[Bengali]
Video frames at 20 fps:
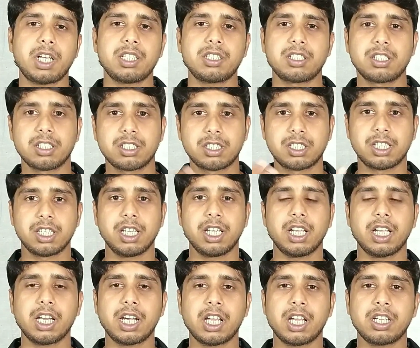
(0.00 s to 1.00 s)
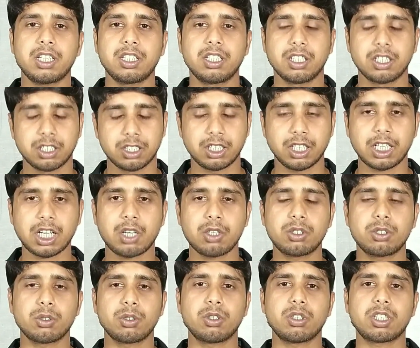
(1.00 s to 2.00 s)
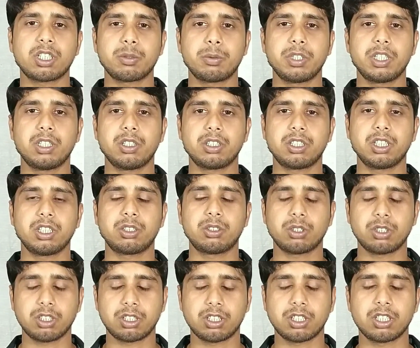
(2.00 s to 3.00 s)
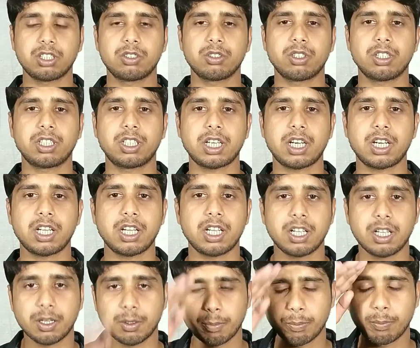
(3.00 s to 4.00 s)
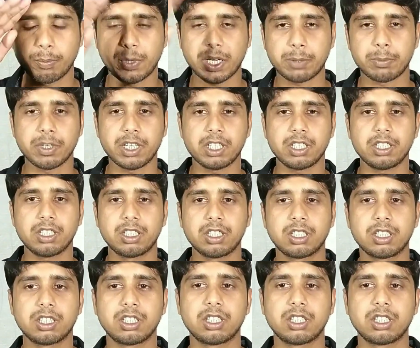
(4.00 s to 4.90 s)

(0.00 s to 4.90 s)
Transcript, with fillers: ফার্স্ট স্টে অ্যালার্ট দেখা হচ্ছে অন্য একটা ভিডিওতে ততক্ষণের জন্য টাটা বাই বাই